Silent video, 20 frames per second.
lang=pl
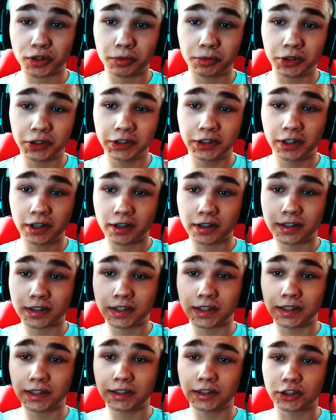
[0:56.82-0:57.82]
moi
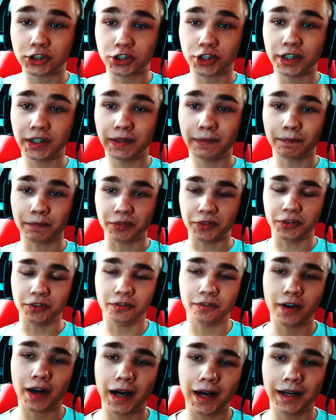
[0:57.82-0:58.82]
drodzy, 3,
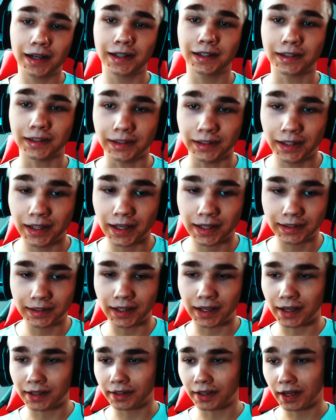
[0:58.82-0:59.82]
2,
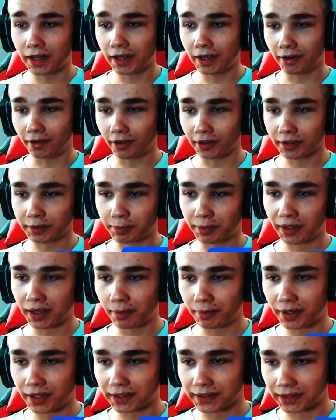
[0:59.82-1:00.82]
1,
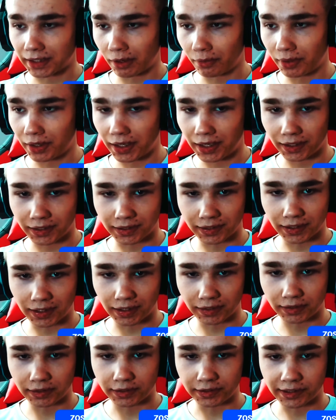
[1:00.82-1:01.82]
odpalamy na cały
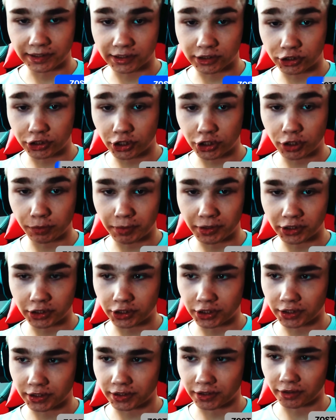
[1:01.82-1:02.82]
ekran, jest 35
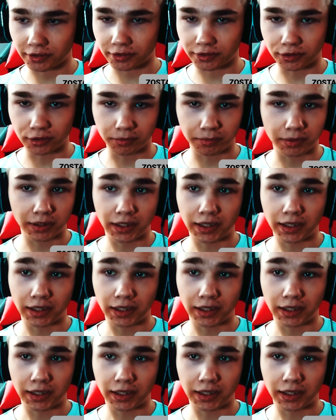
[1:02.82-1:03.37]
tysięcy osób,